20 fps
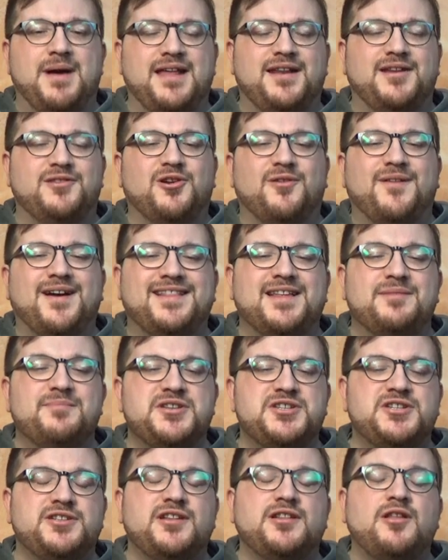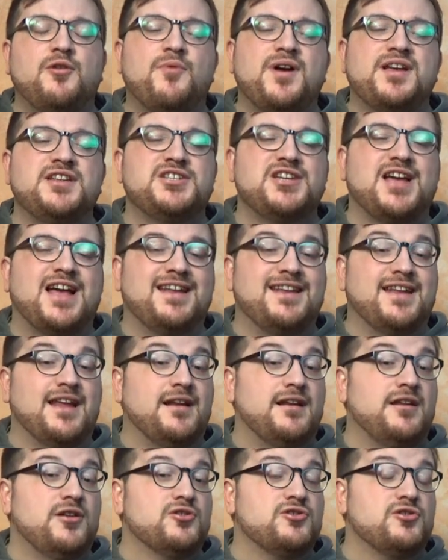Ben ritrovati amici di The Wine
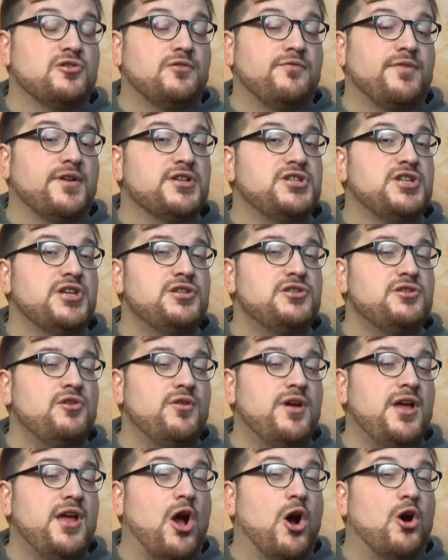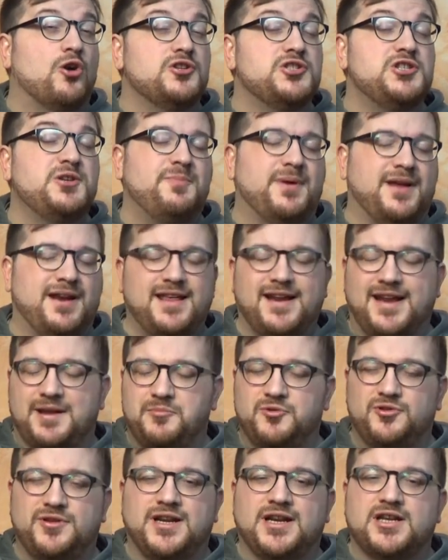Channel, io sono Francesco e oggi
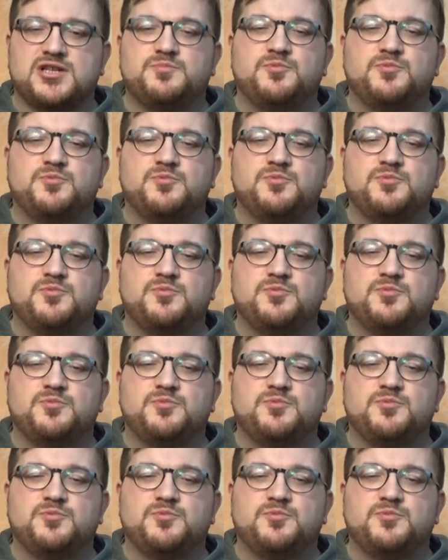parleremo della